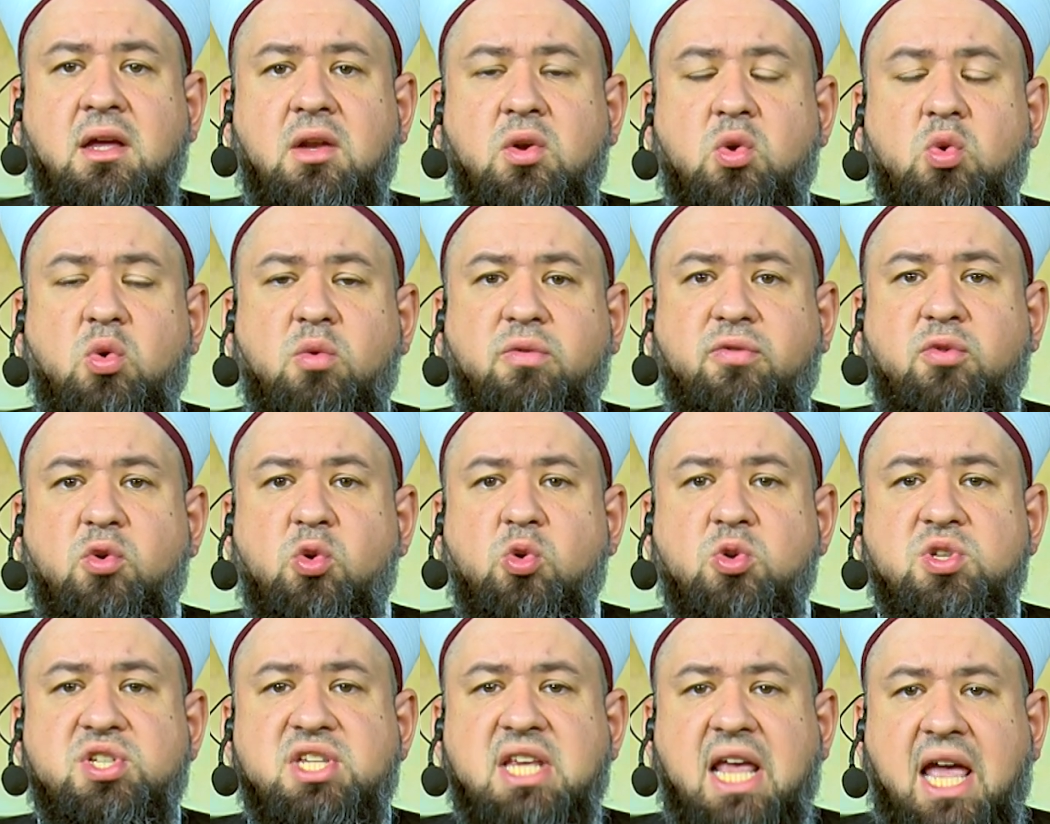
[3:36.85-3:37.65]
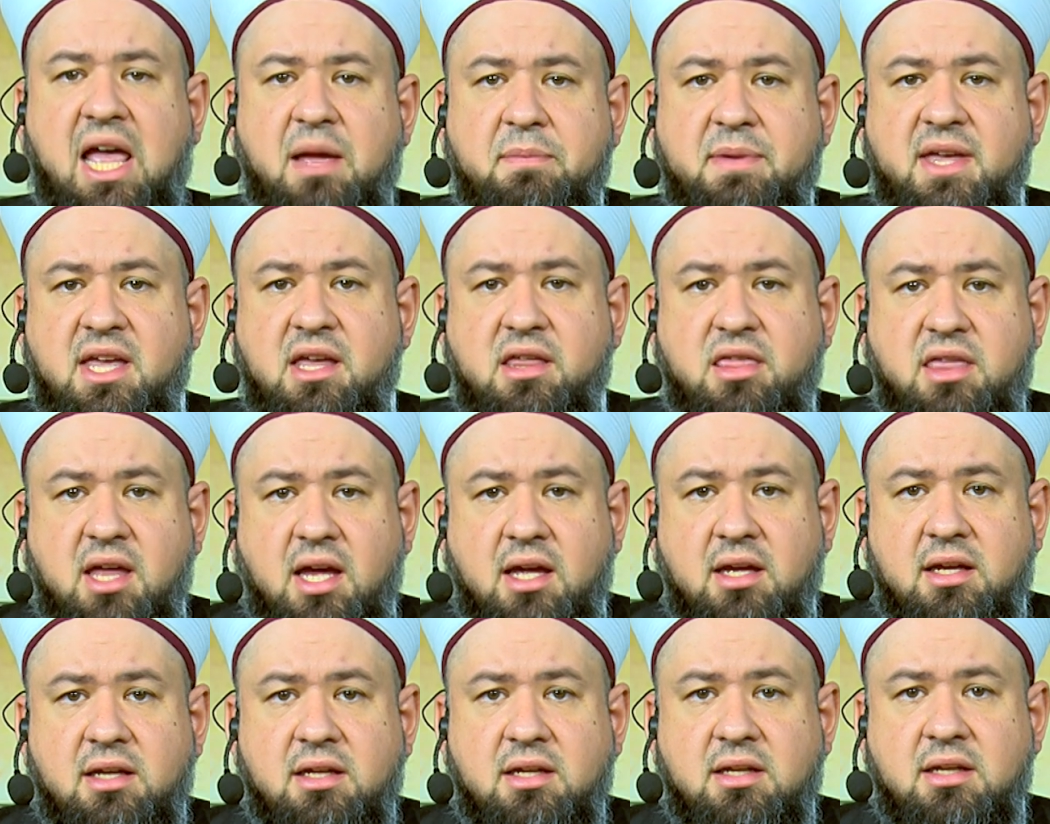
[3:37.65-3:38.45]
نفوس خبيثه
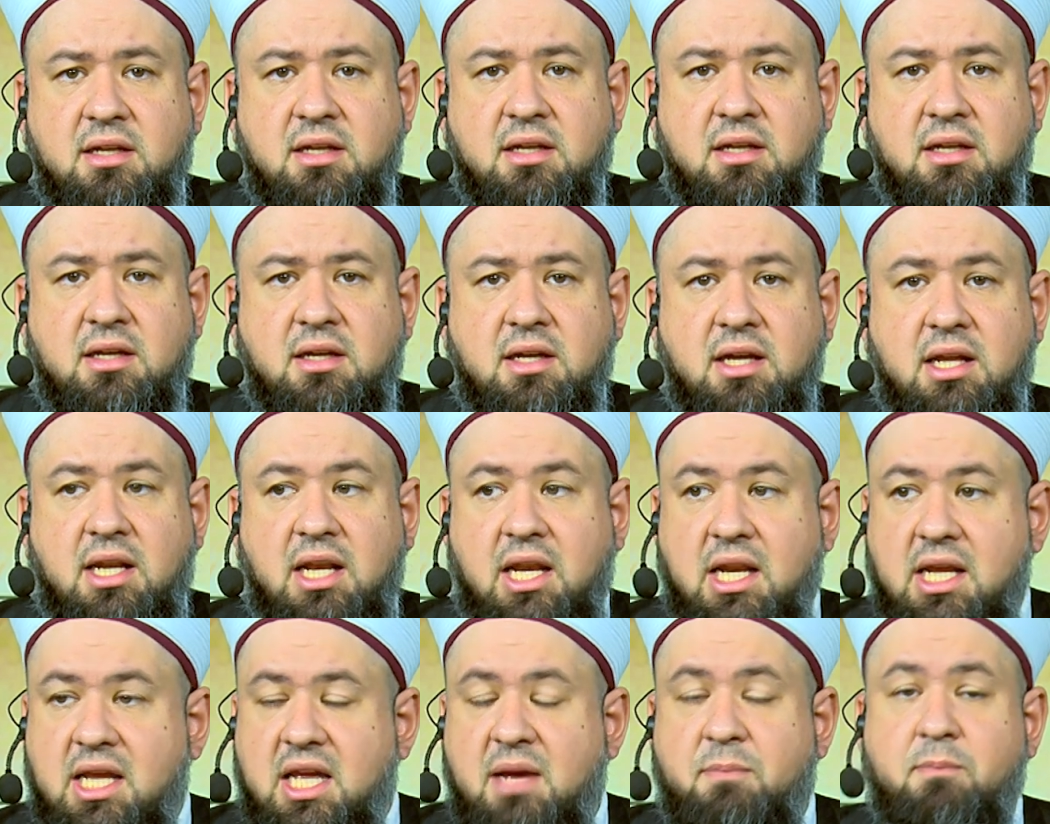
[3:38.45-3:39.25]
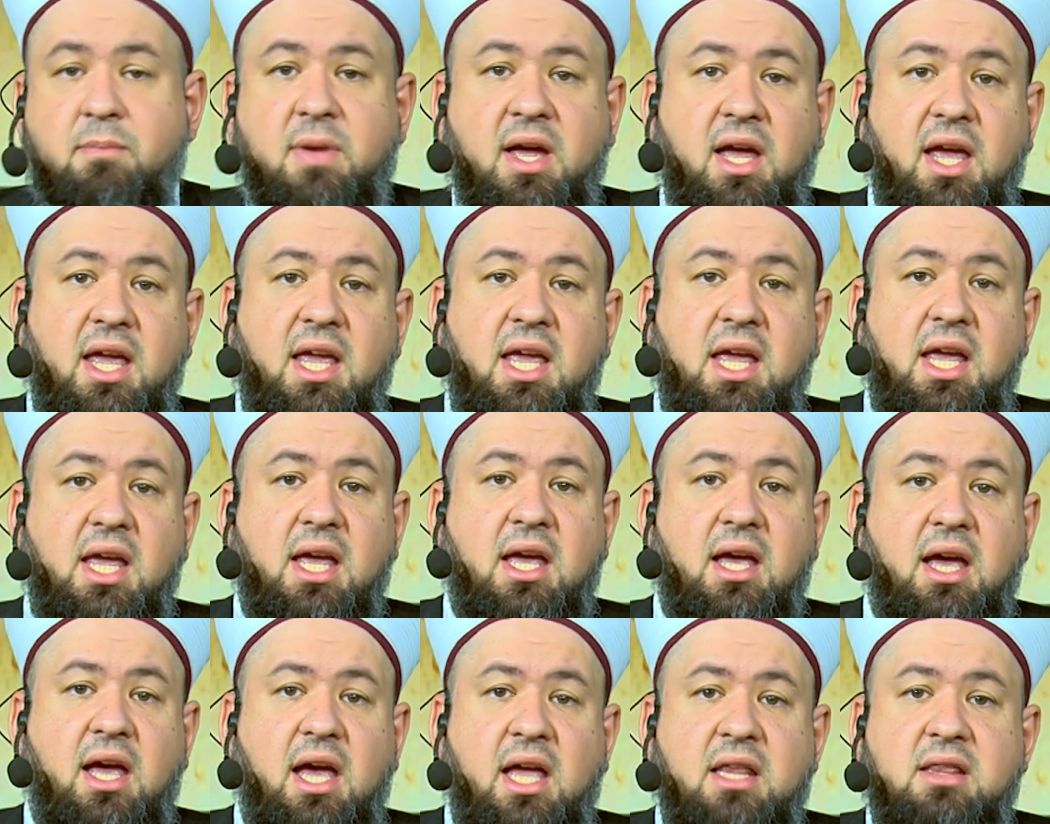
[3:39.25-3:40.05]
ينبغي
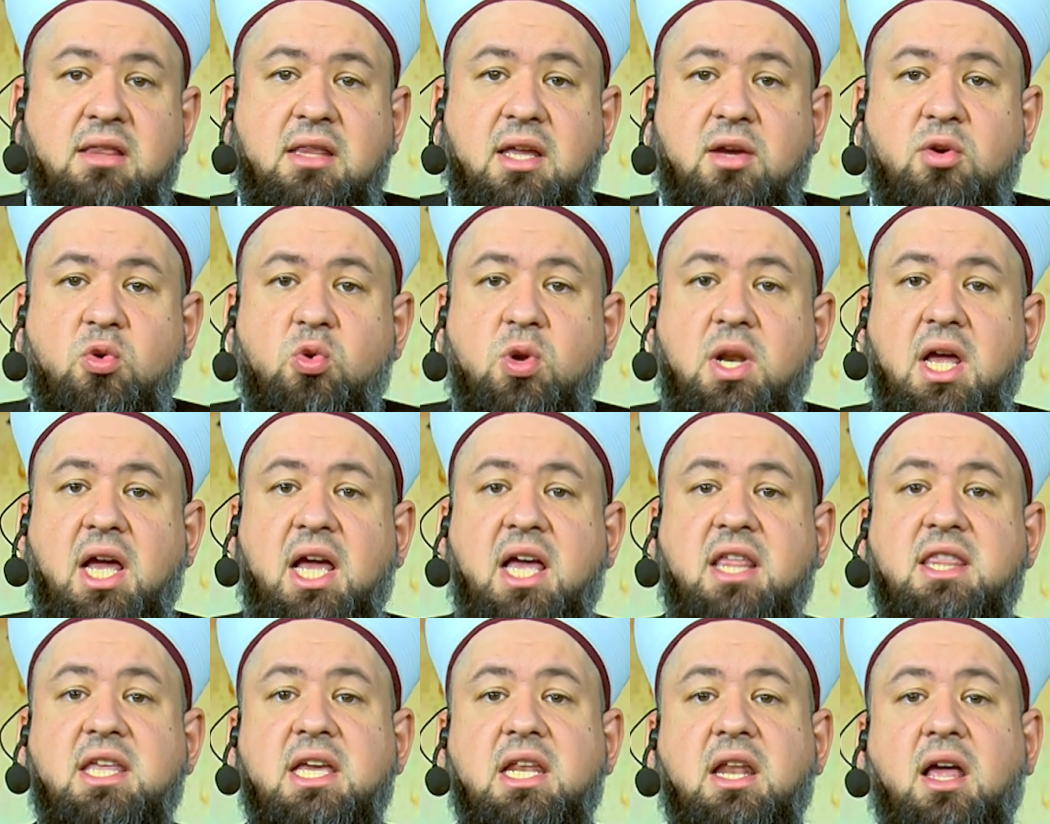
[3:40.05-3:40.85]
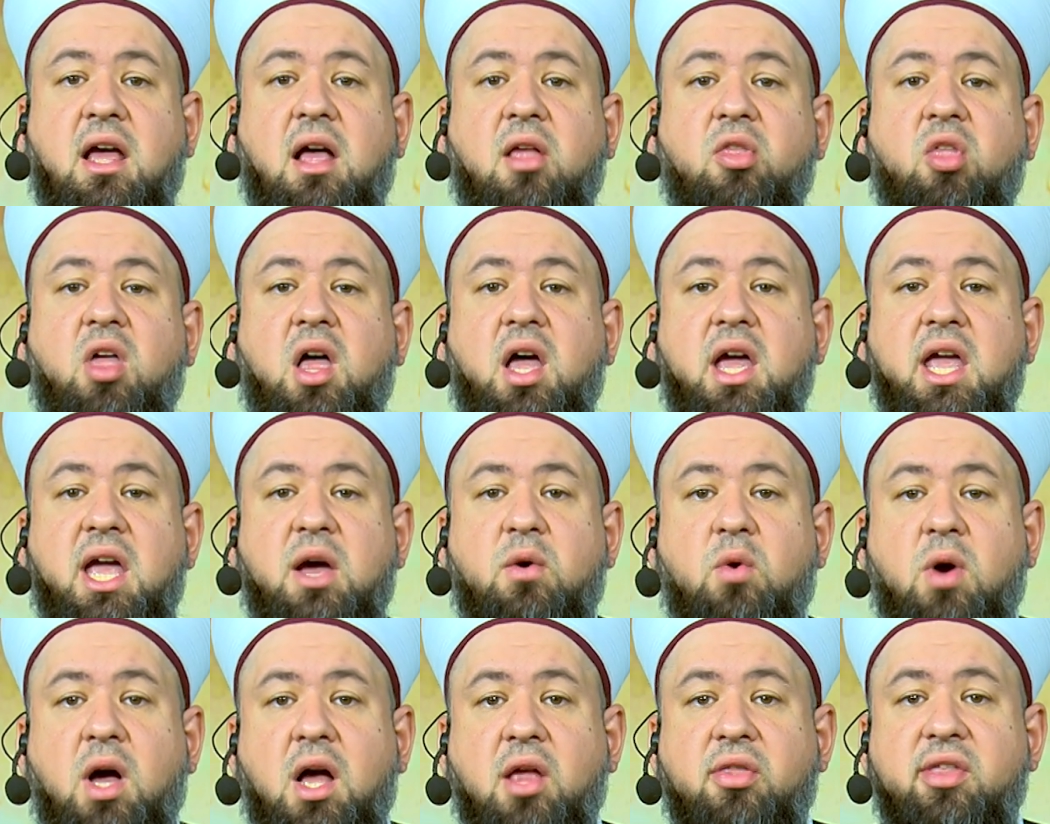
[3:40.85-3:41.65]
ان تكون هذه القضايا
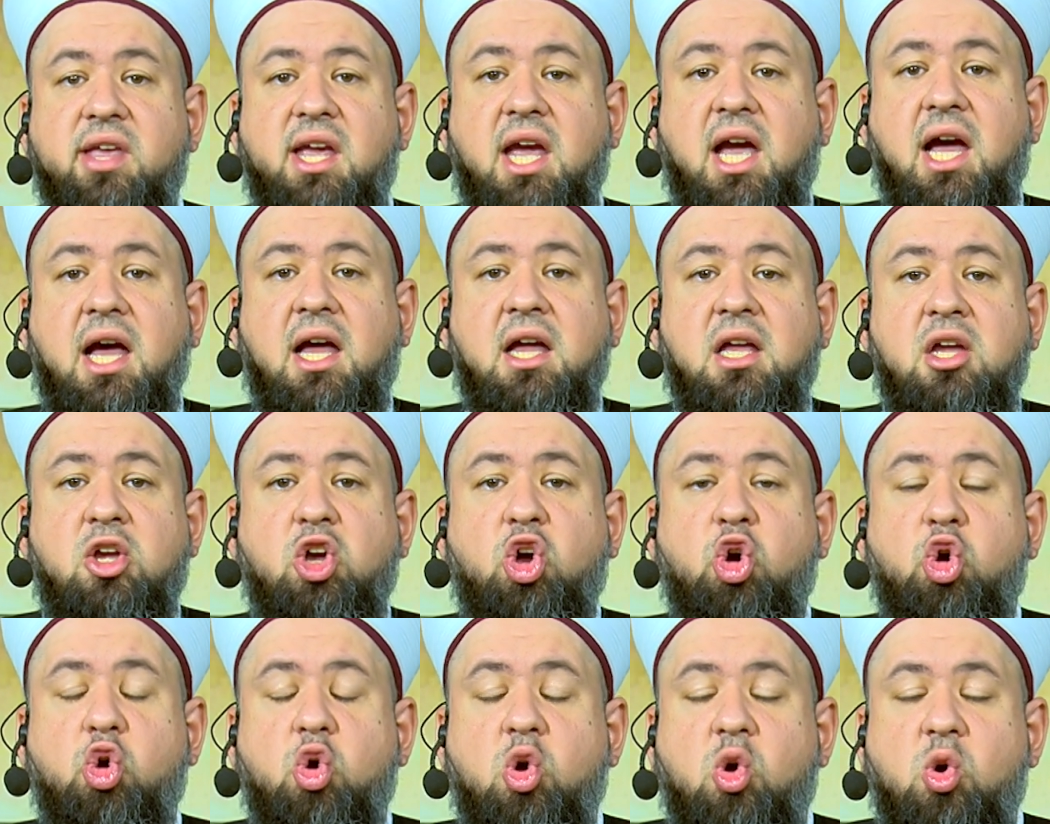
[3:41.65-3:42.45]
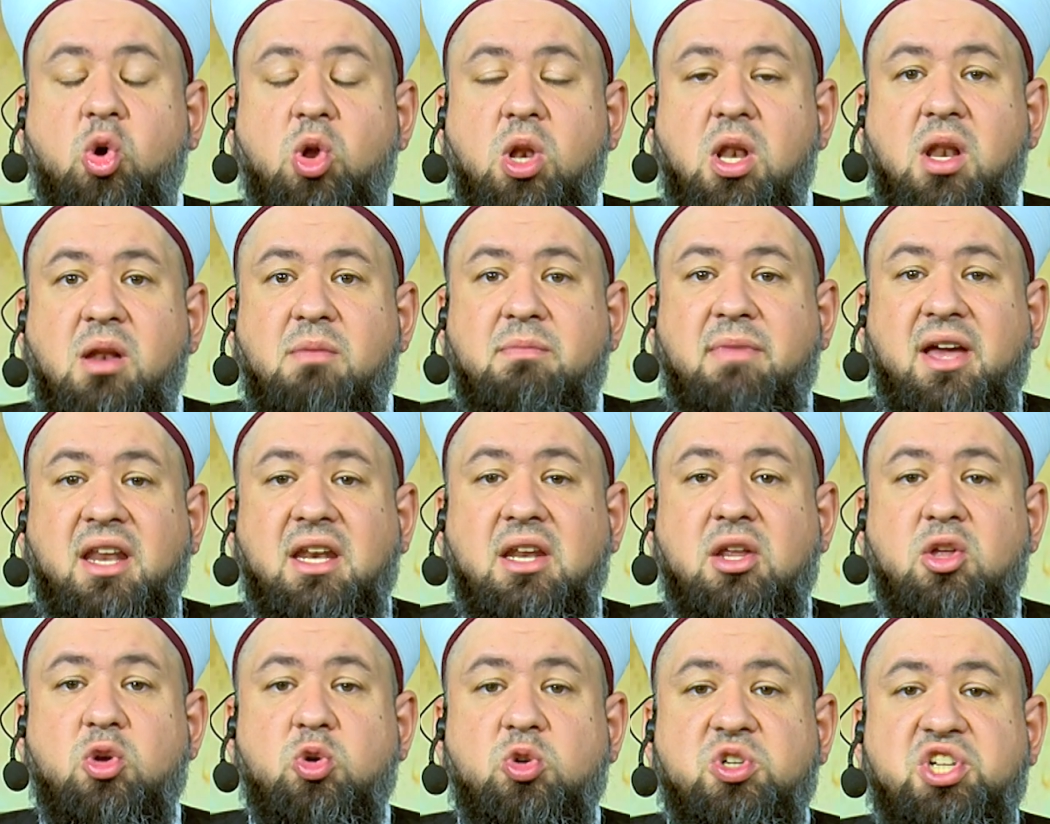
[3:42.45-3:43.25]
واضحه كل من
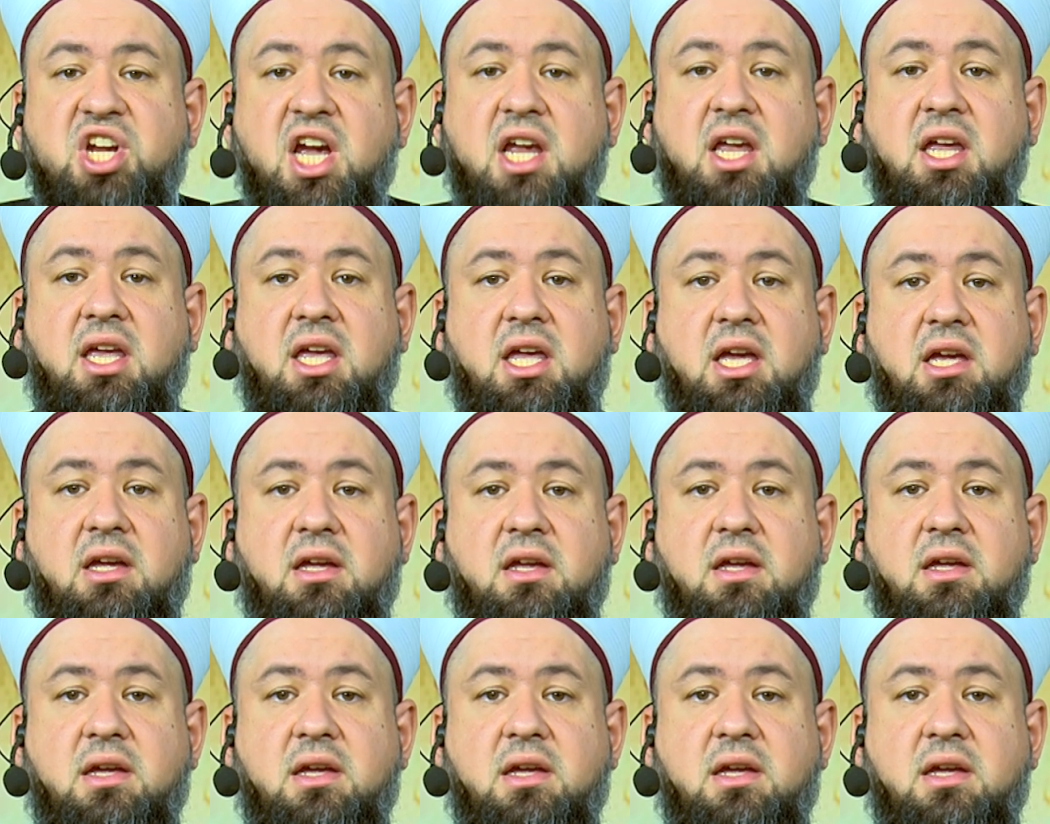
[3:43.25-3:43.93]
يشكك